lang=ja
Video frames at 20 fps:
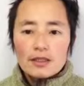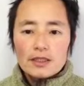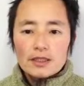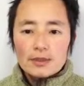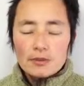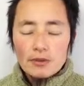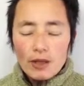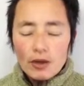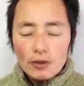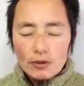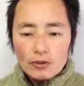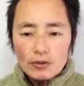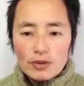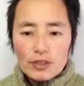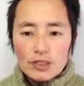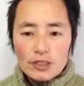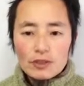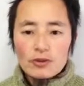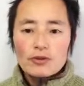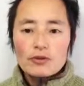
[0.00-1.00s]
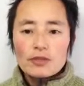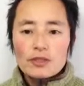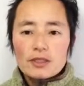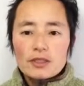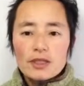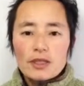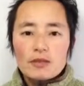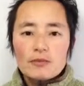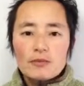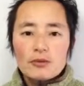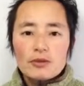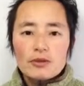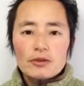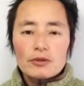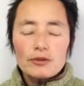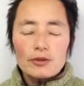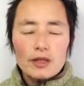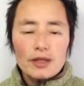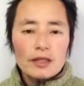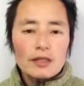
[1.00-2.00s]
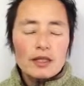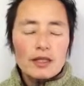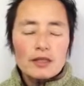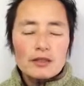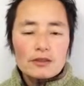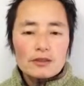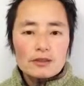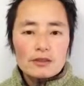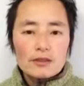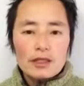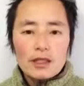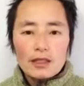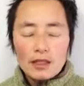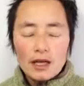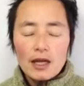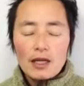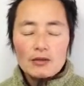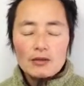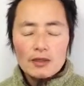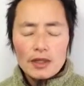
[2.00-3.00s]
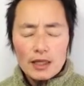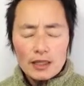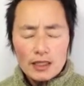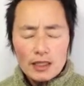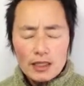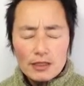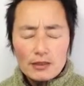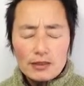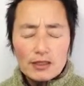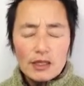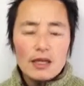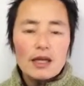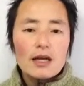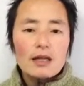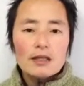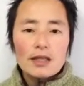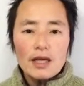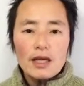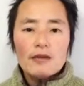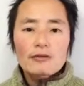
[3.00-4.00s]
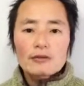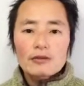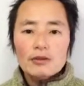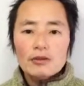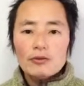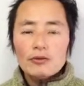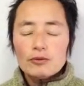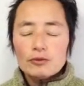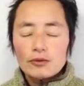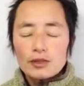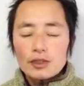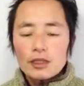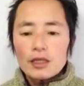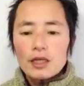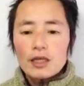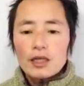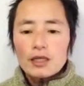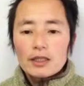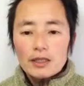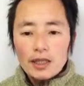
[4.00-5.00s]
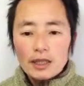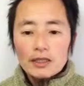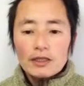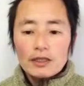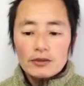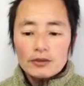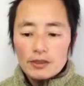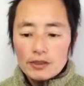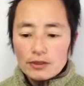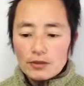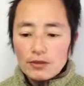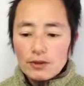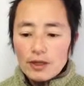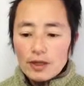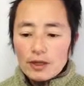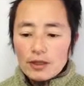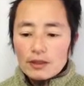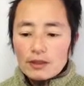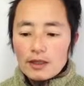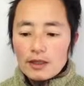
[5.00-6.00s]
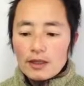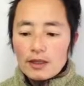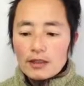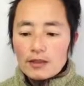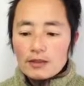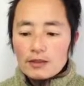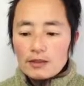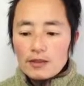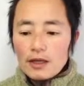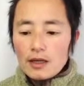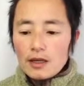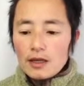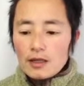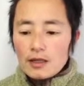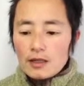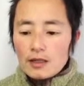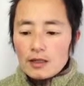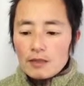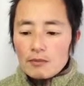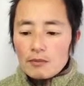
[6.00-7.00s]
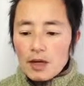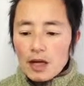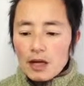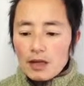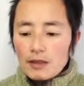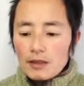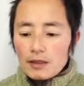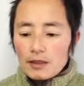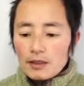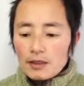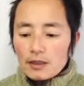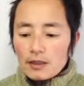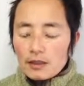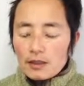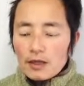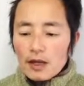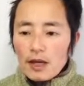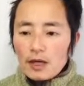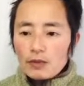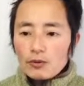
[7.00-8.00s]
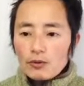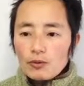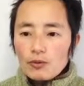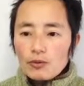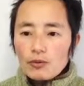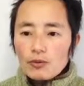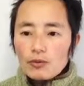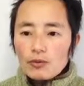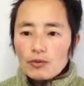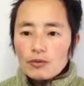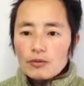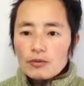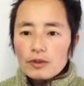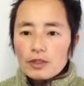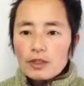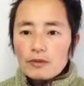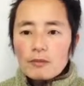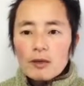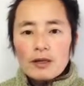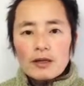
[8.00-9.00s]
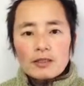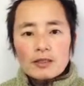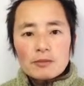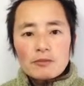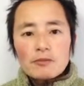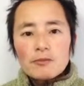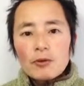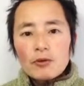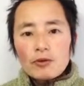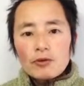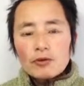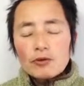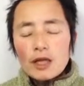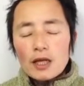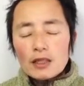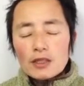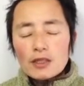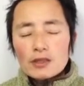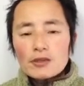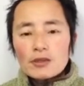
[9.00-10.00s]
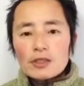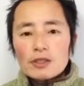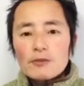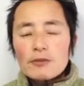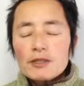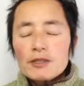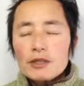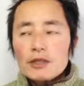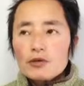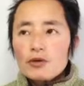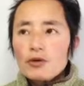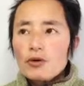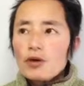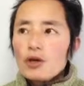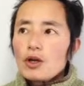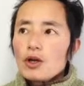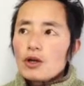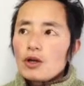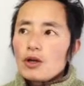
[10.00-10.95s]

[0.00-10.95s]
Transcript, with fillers: 自分が本当に必要としているものっていうのは必ず手に入る、必ず出会うっていうことになってるんですよ。だからですね、まああのー、今自分もこういうふうな話をしてますけど、